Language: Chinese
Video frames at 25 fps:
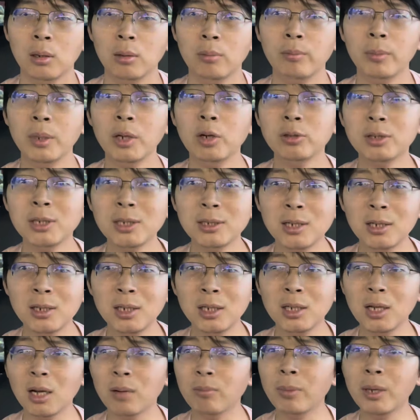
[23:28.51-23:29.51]
没有竞争
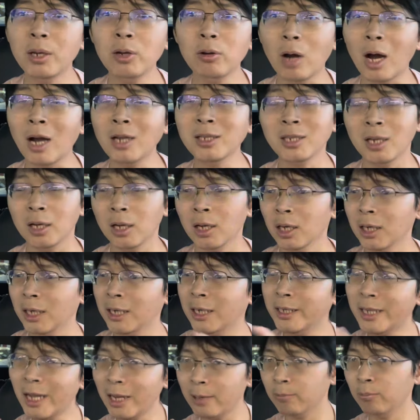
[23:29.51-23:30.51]
力的，没有。而且
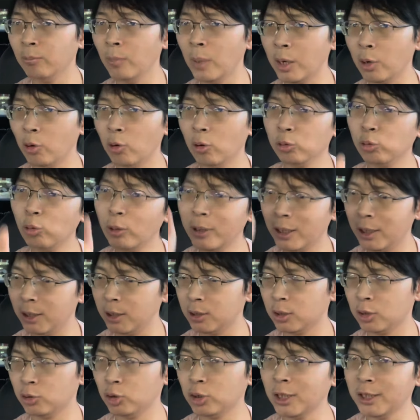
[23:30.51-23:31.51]
一旦美国对你
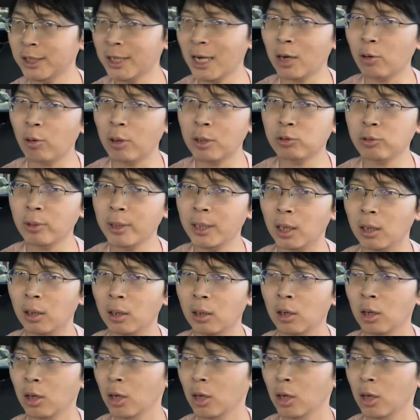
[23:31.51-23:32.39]
增加关税了，